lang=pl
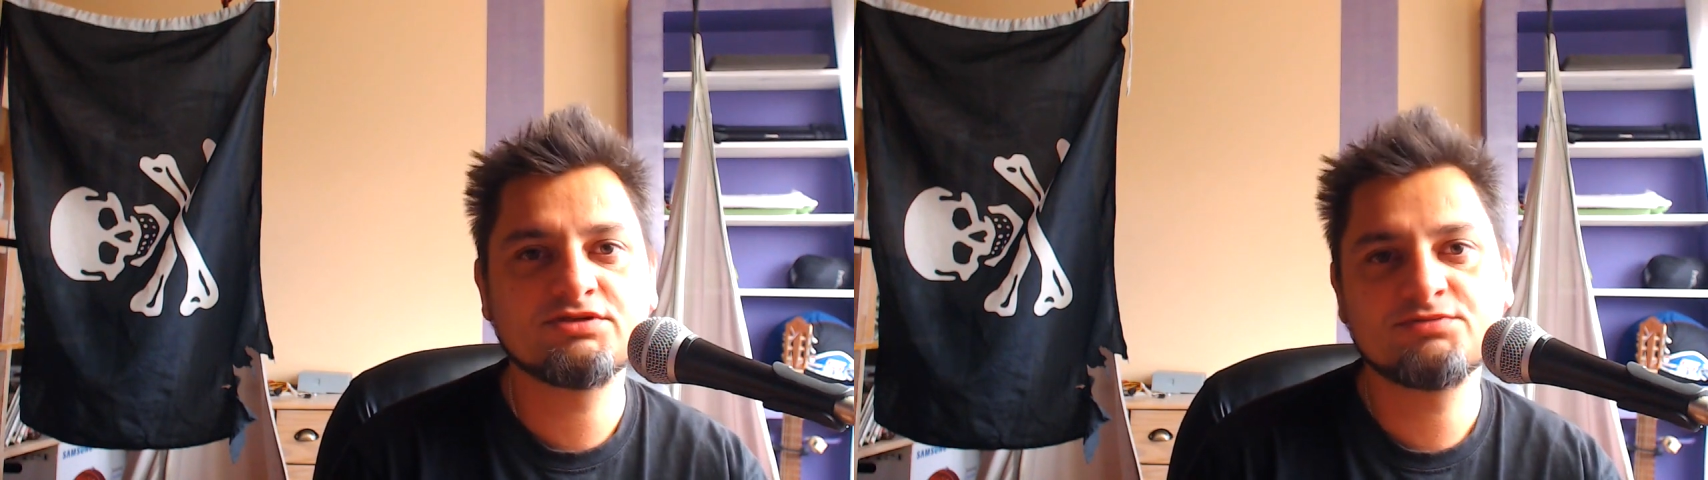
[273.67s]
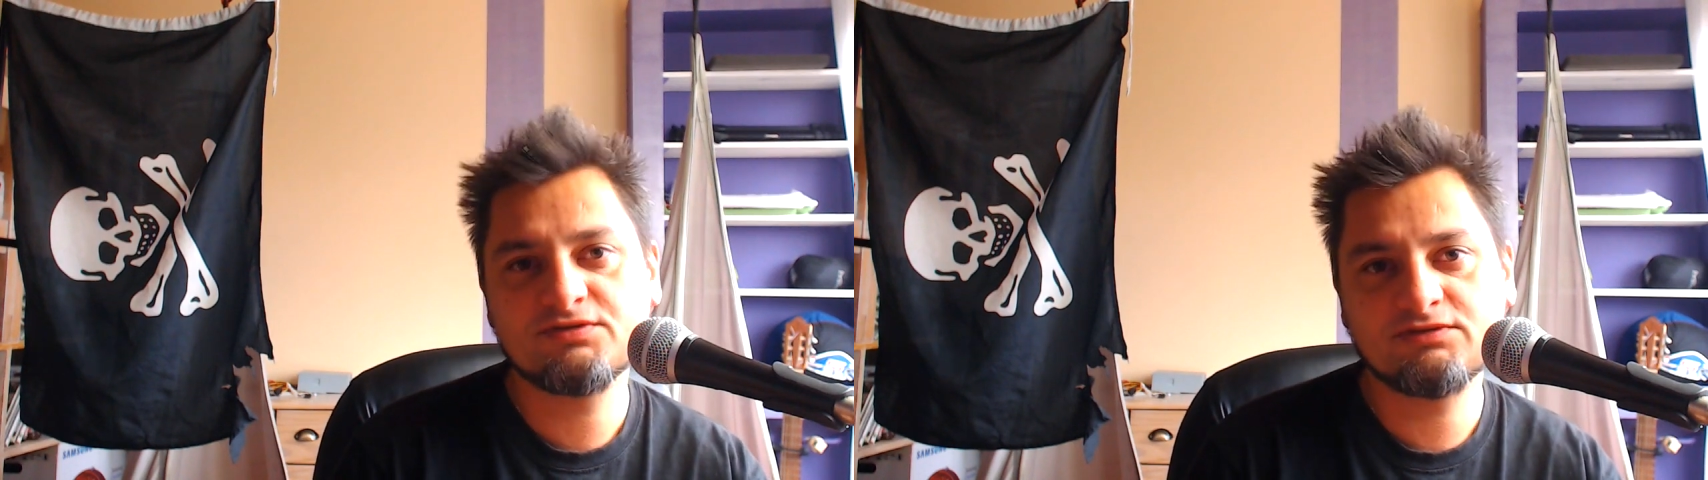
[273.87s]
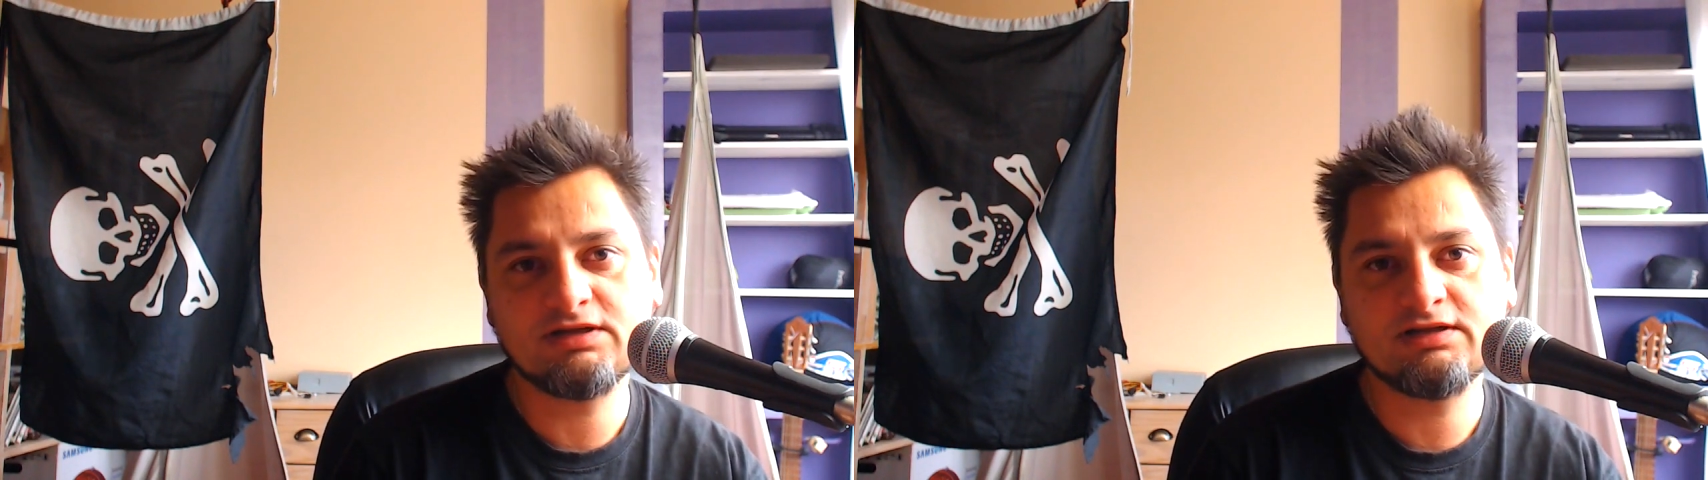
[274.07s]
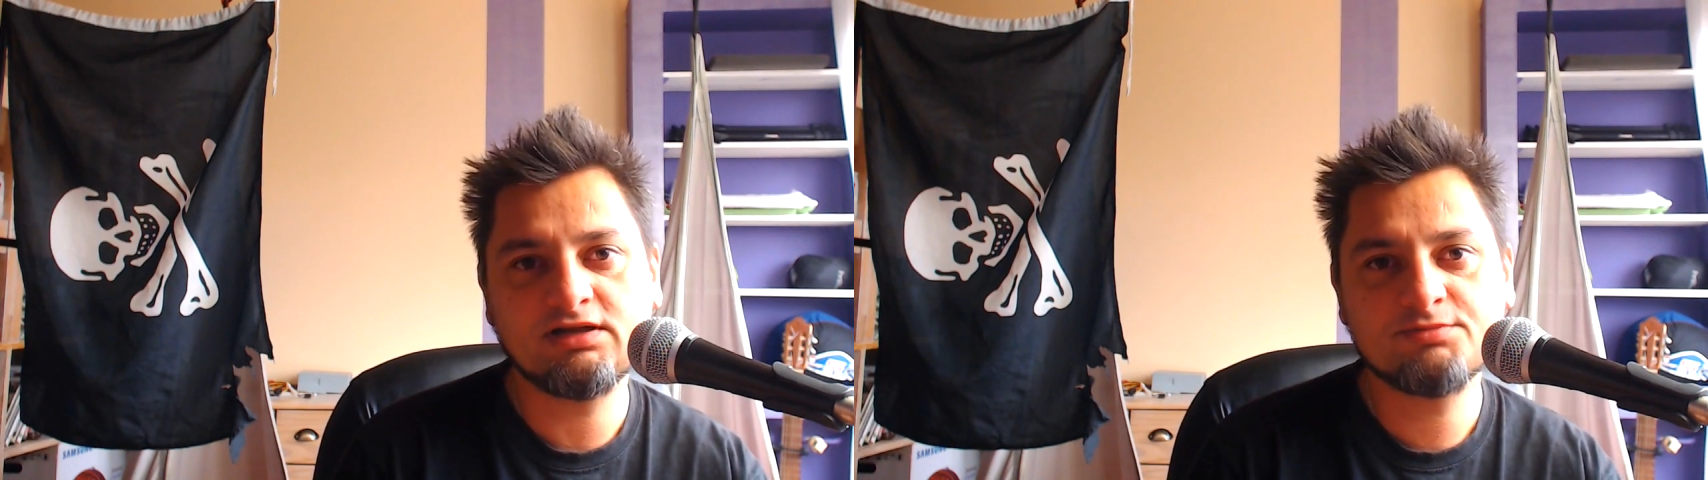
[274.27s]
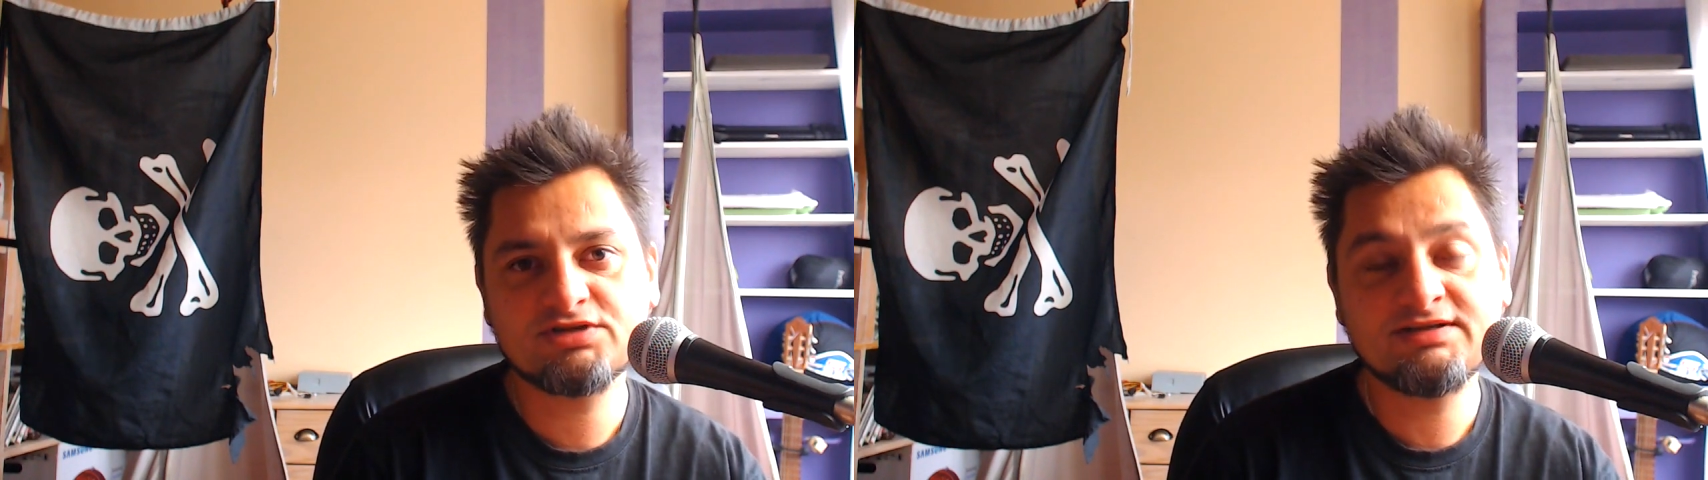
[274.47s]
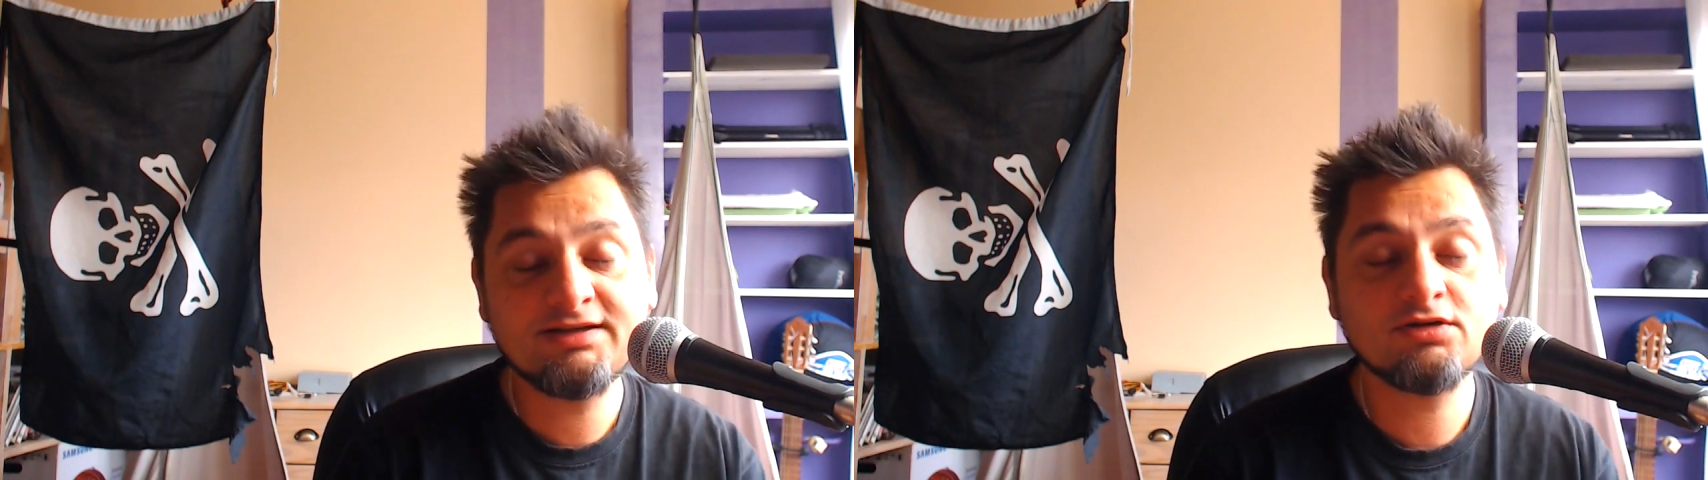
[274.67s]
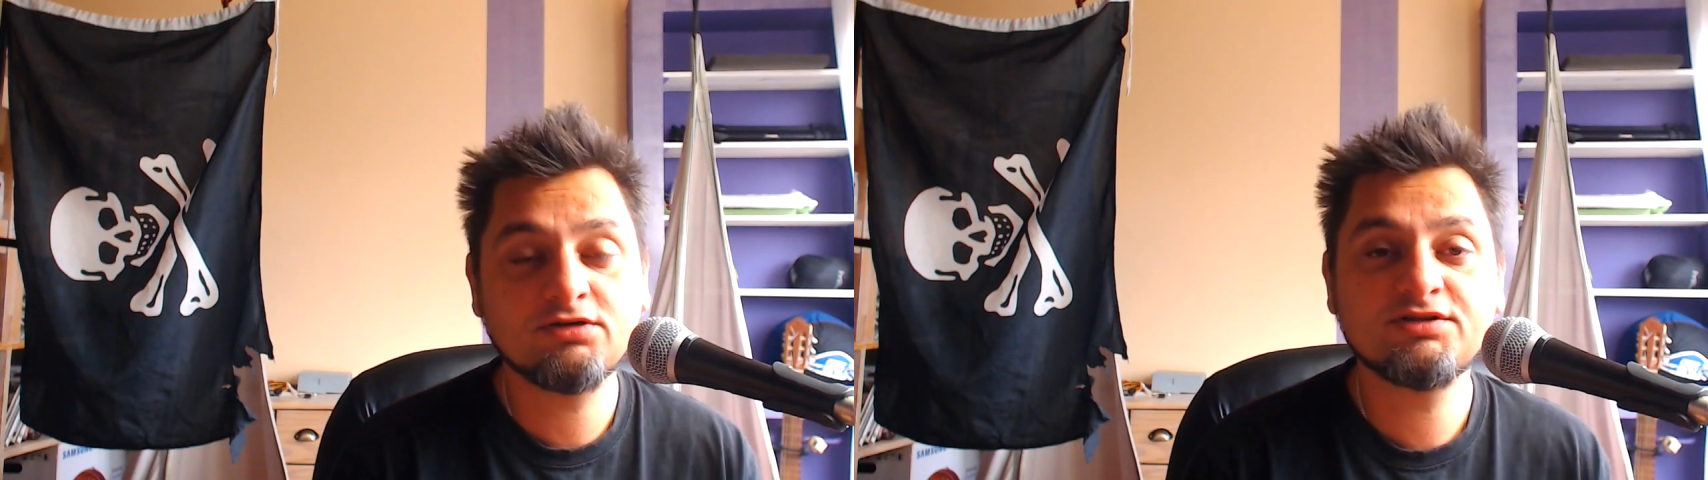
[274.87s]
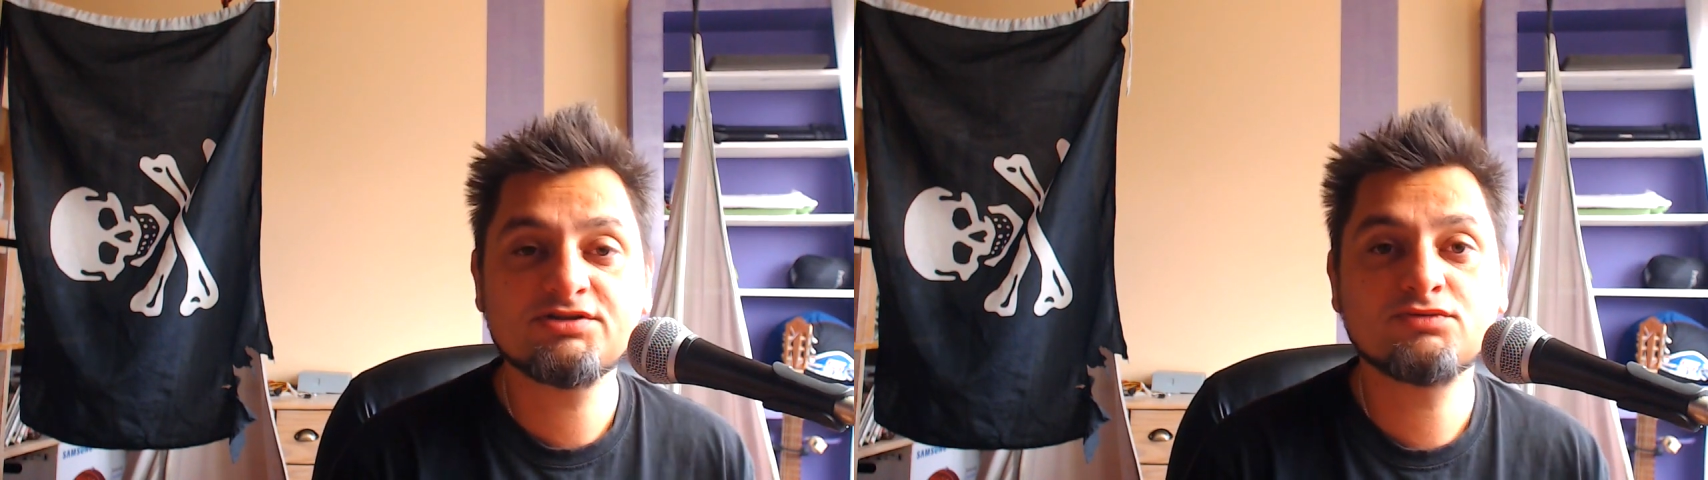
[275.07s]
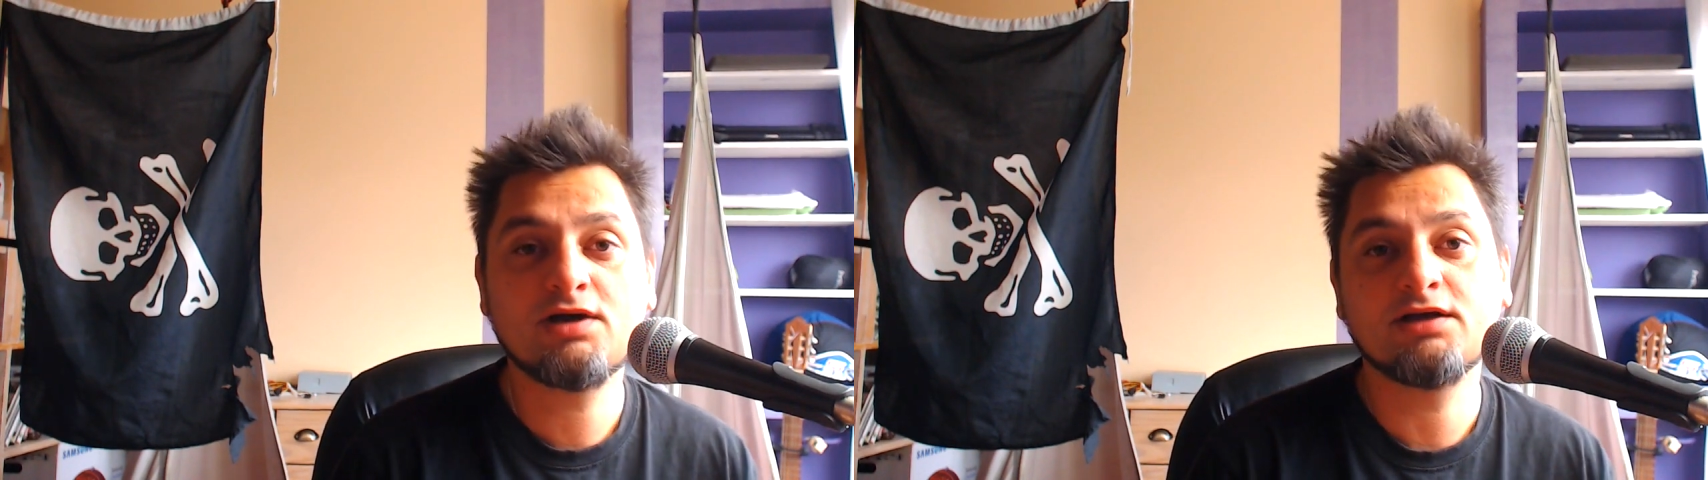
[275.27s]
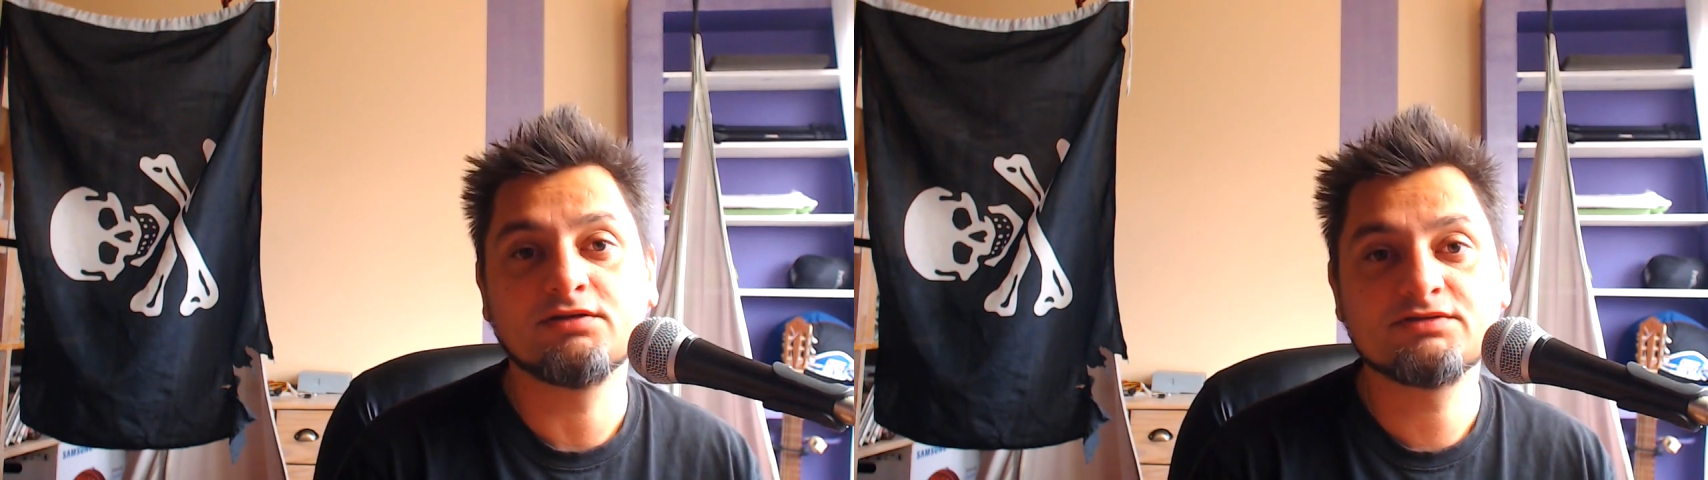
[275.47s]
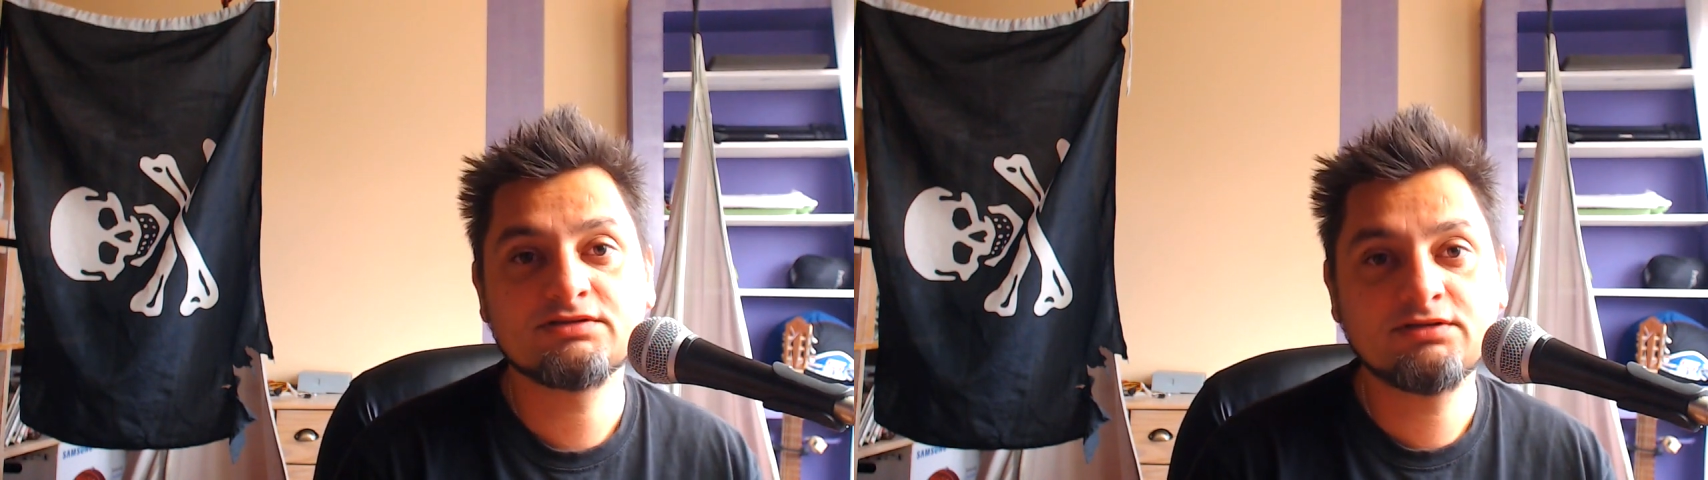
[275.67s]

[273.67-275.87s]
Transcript: co im się wydaje najlepsze, nikogo nie słuchając.